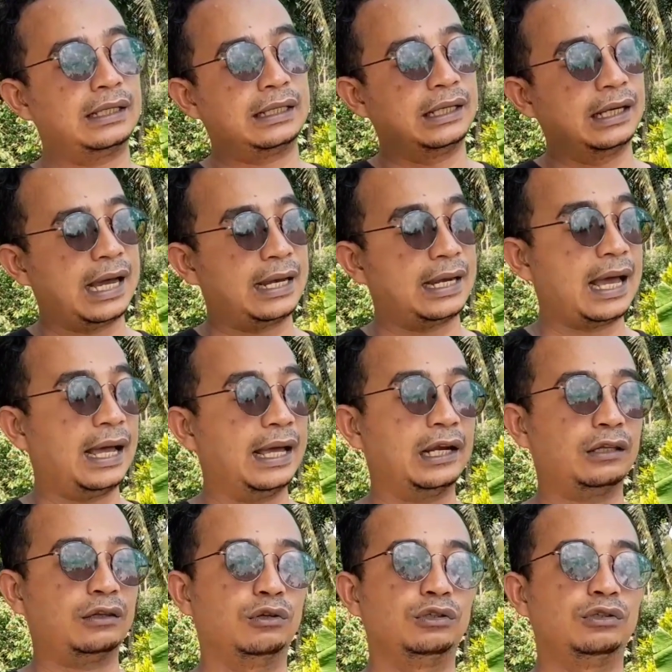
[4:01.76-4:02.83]
dengan air
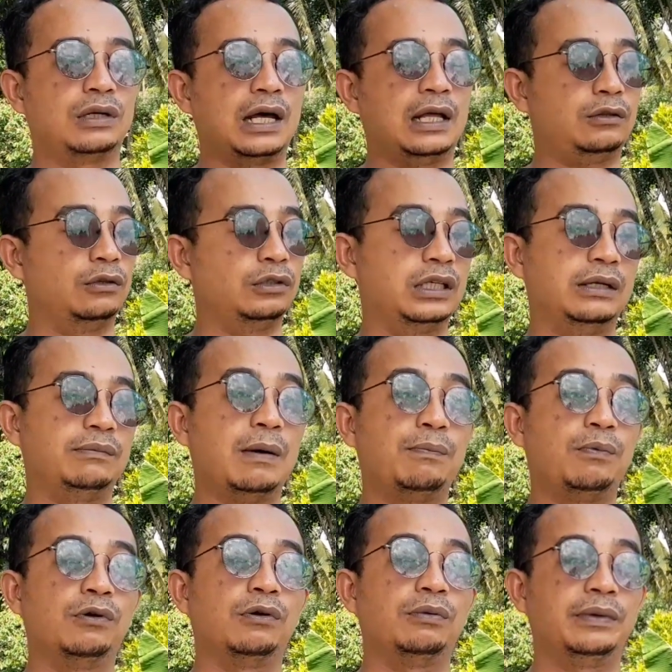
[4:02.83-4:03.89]
750
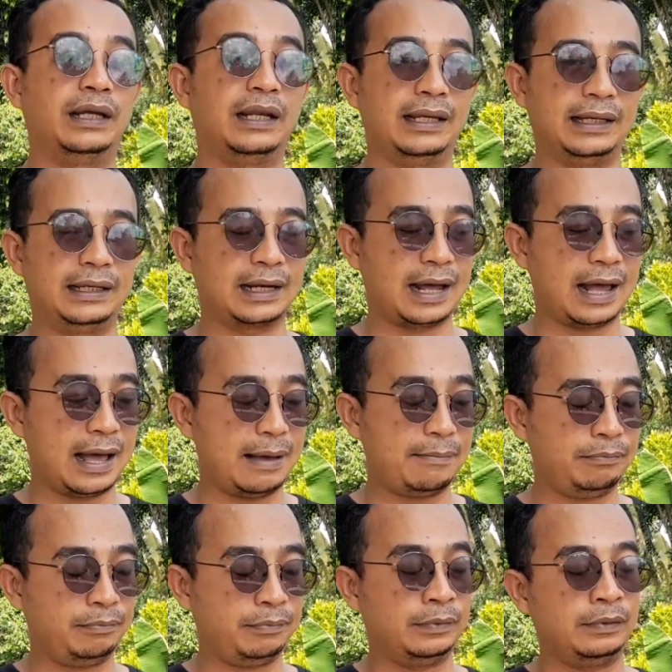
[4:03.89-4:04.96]
mg
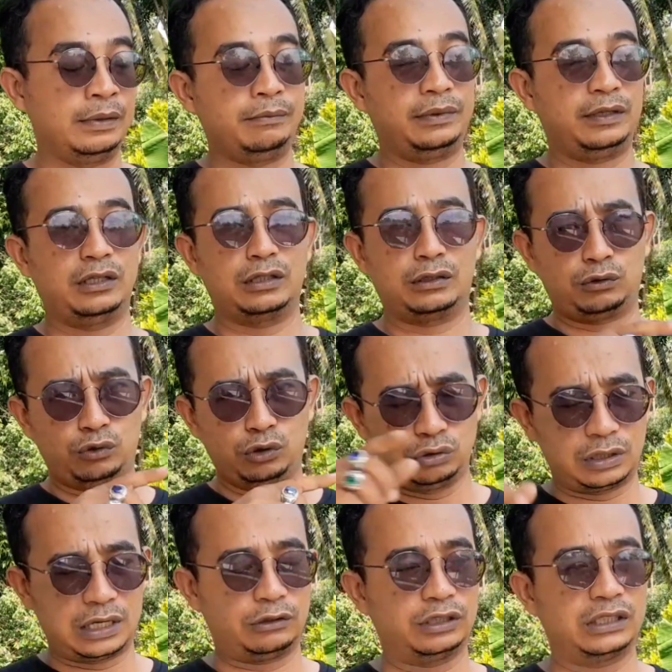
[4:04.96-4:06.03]

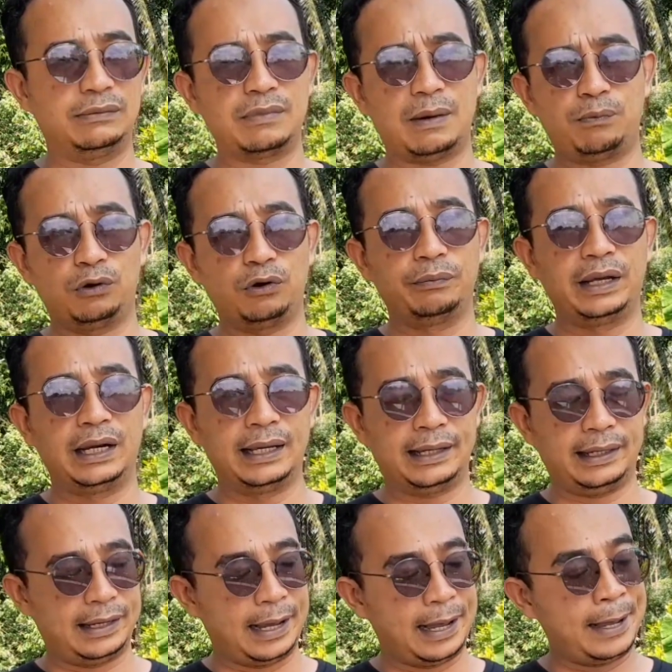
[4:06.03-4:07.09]
750 ml
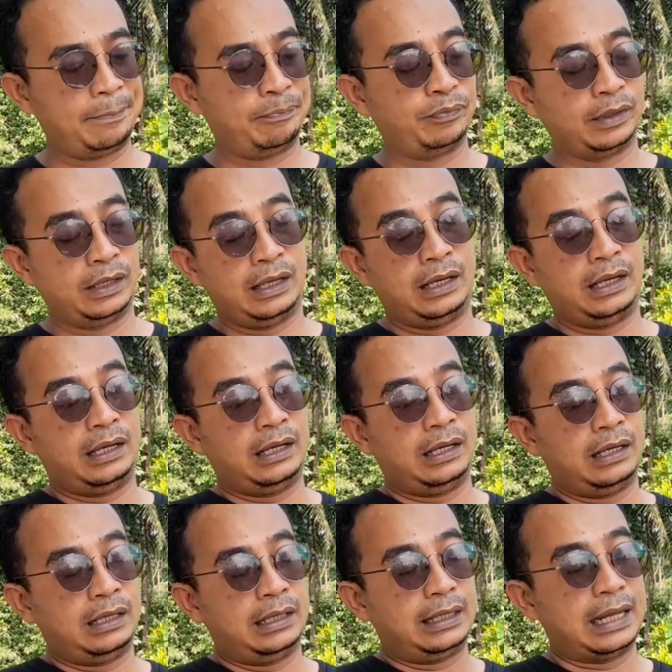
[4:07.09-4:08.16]
ya
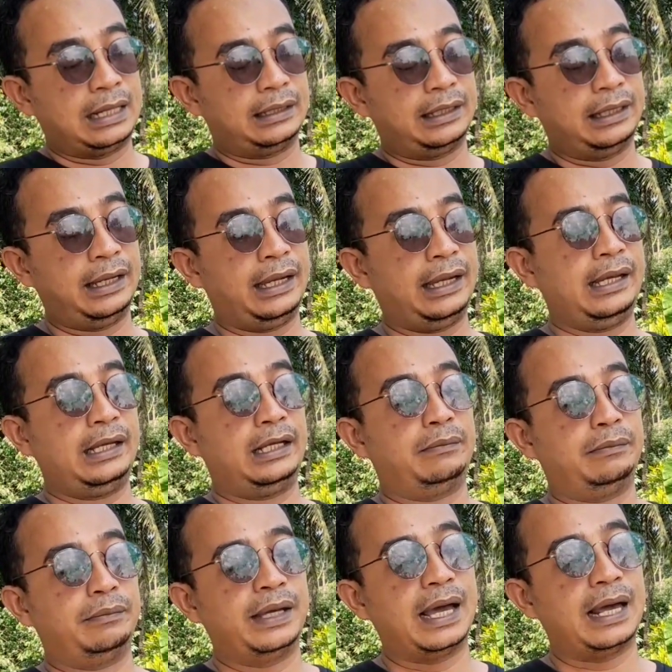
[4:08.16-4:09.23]
nanti
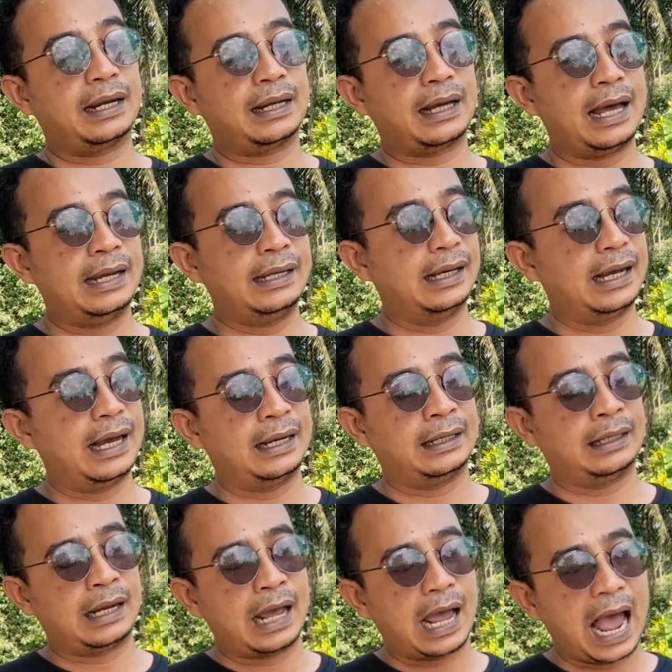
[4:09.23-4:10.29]
biarkan dengan
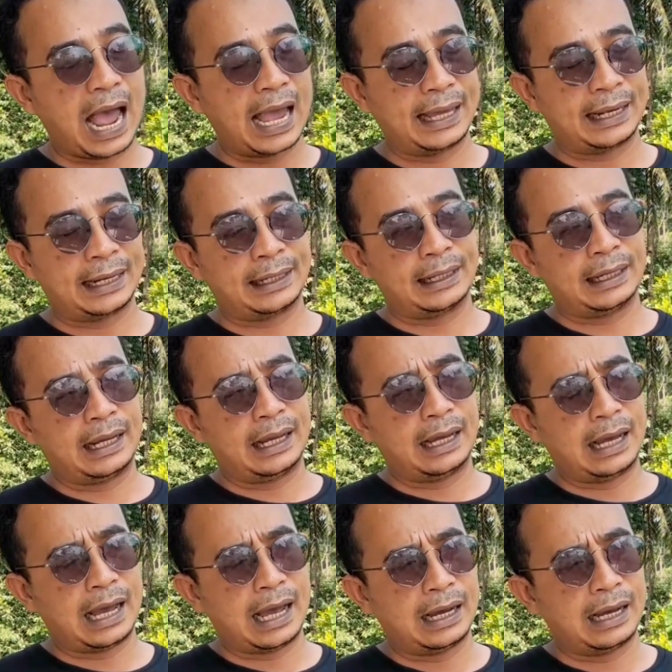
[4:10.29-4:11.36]
air
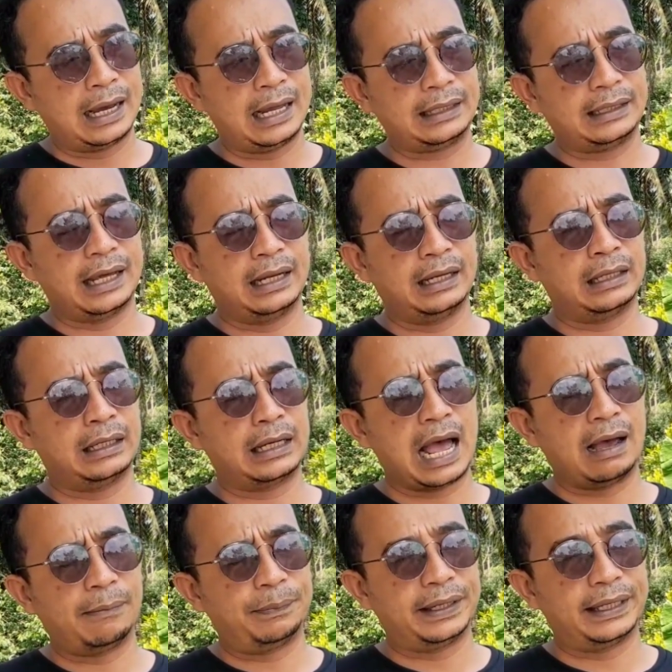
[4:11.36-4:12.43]
hangat dan
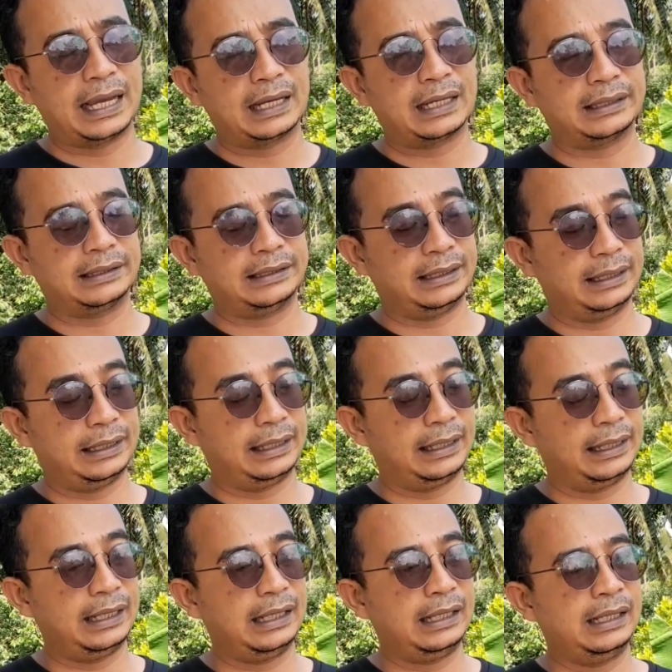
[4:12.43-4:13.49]
api yang
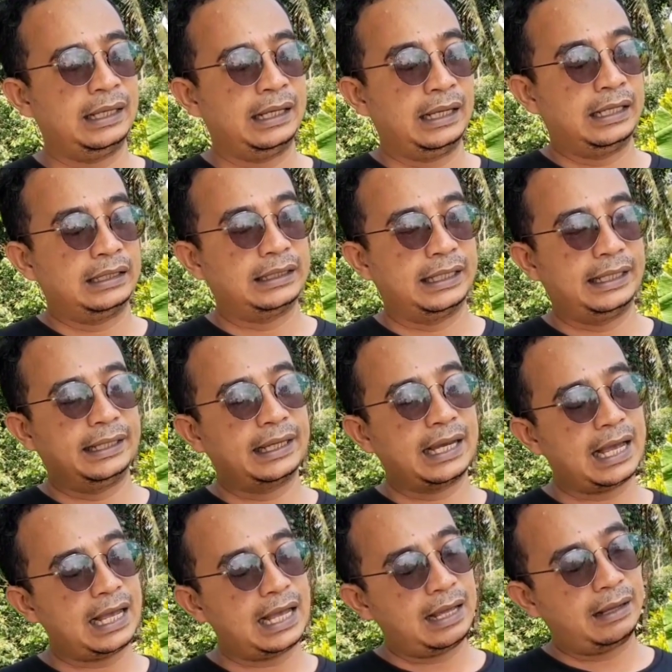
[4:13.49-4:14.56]
kecil
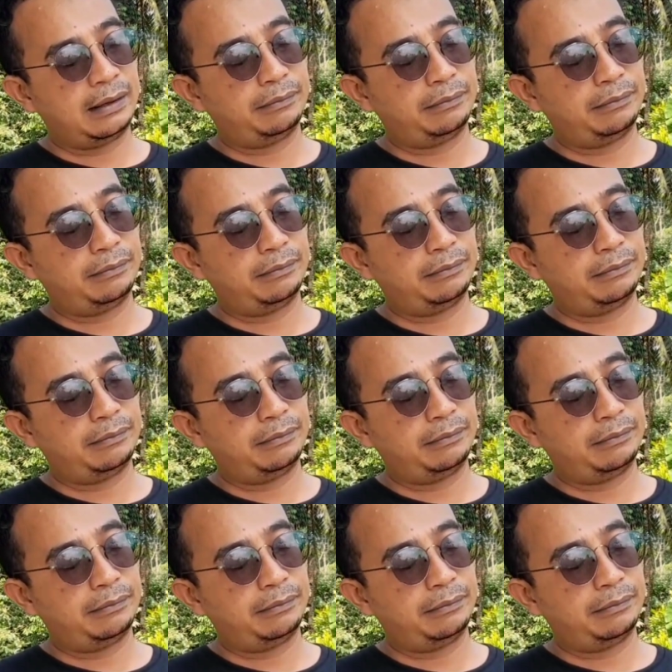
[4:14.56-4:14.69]
sehingga